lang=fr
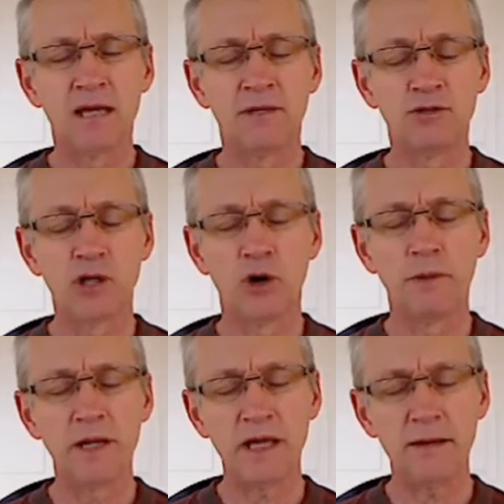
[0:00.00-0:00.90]
Et nous allons
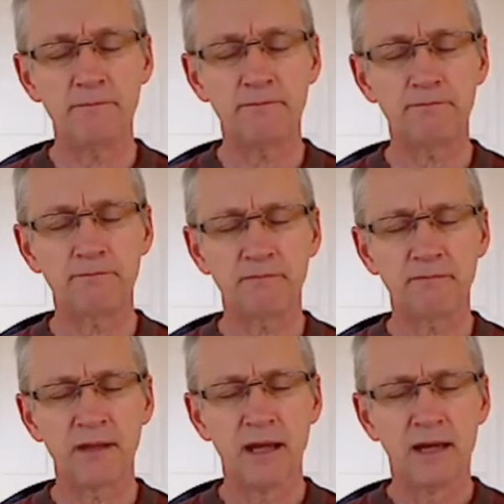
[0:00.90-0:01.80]
prier.
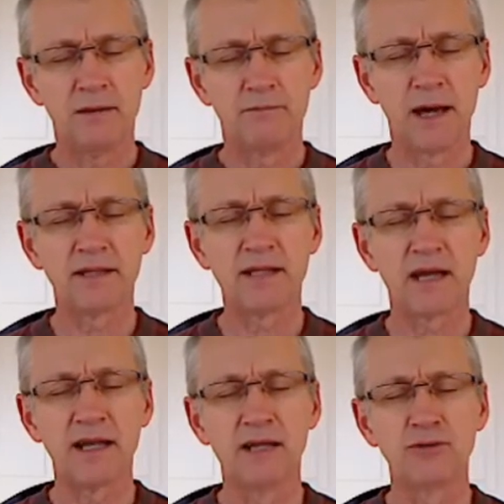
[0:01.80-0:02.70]
Père
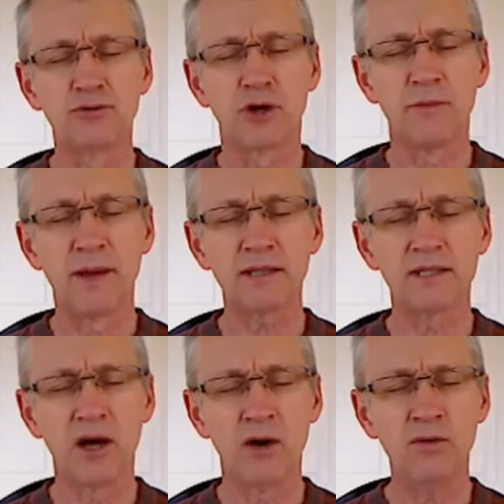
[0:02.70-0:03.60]
éternel, nous te
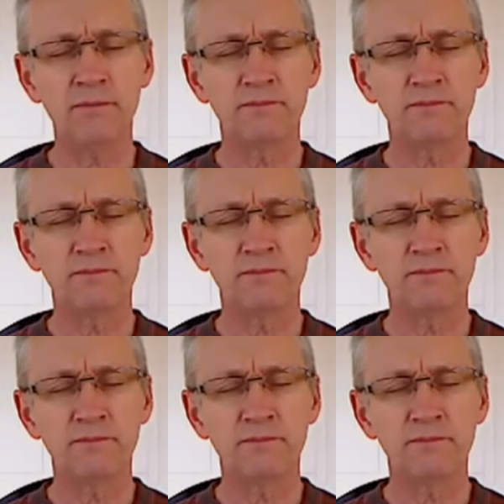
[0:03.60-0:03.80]
remercions